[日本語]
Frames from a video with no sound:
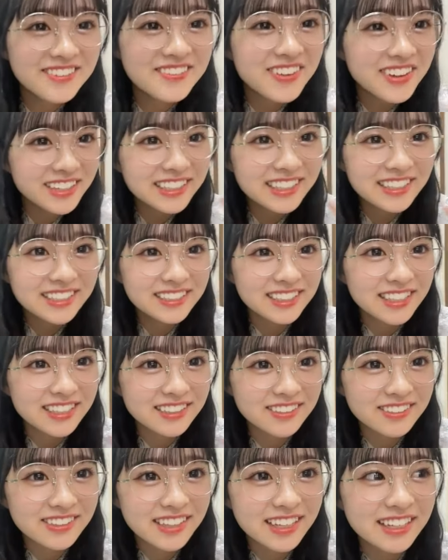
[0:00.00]
今は痛くな
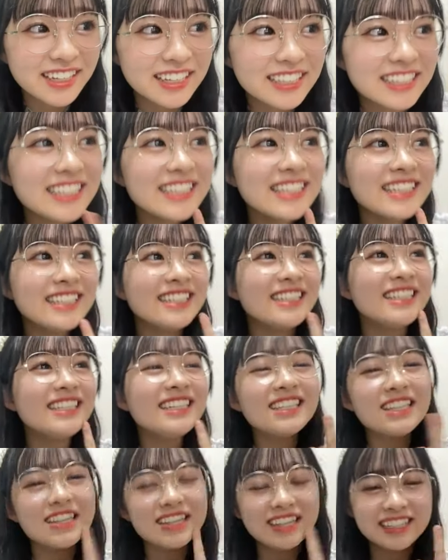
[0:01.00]
いの。なんか、いい、
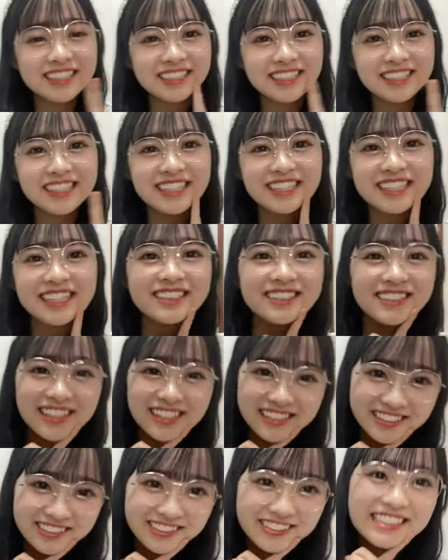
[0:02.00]
いいとか言ってたら痛く
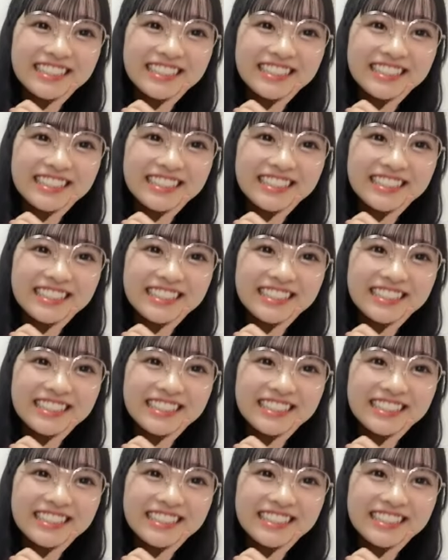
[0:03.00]
ないの。